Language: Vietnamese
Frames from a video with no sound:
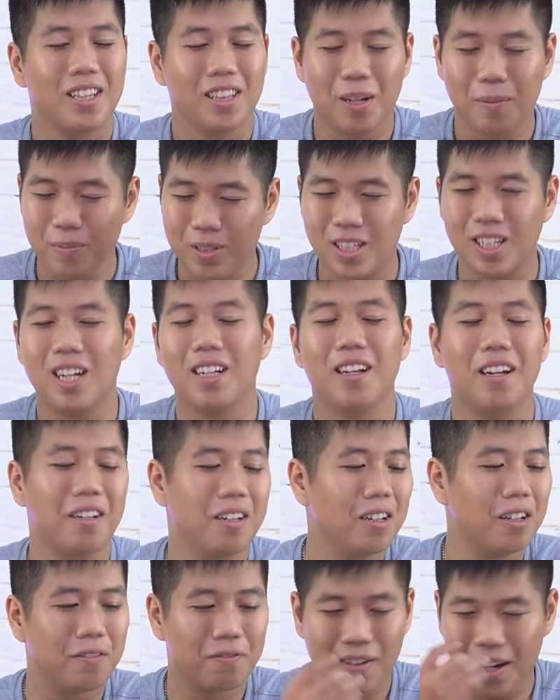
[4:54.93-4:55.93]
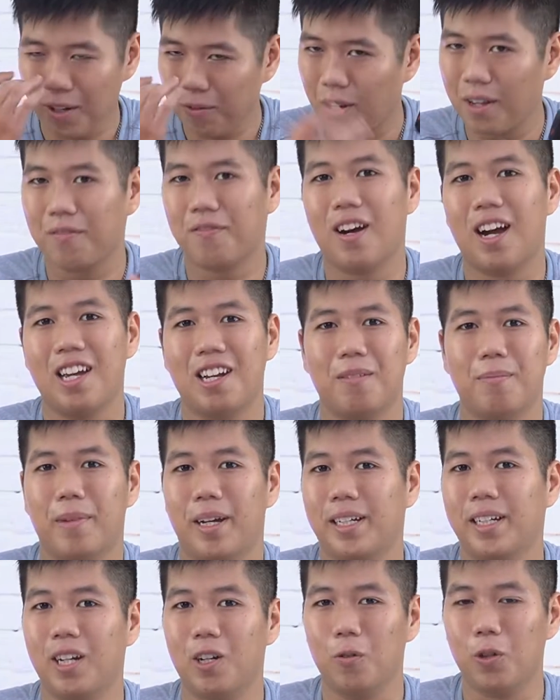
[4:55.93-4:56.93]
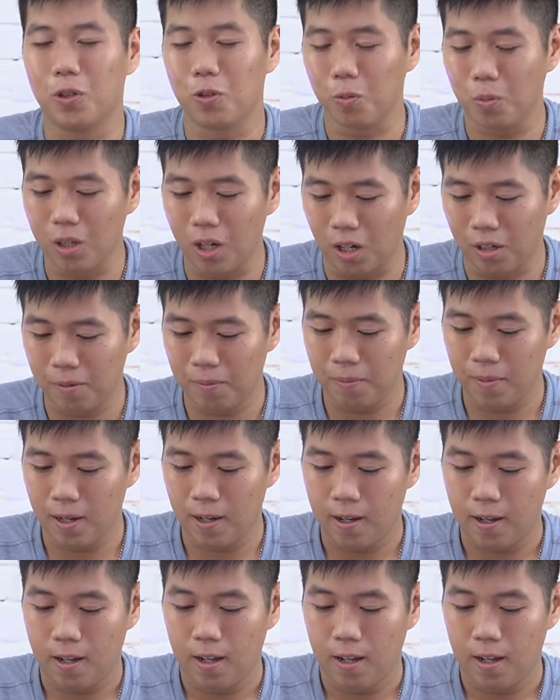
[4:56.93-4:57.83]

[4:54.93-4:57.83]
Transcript: thậm chí là đến nơi phát wifi bằng máy này luôn cũng được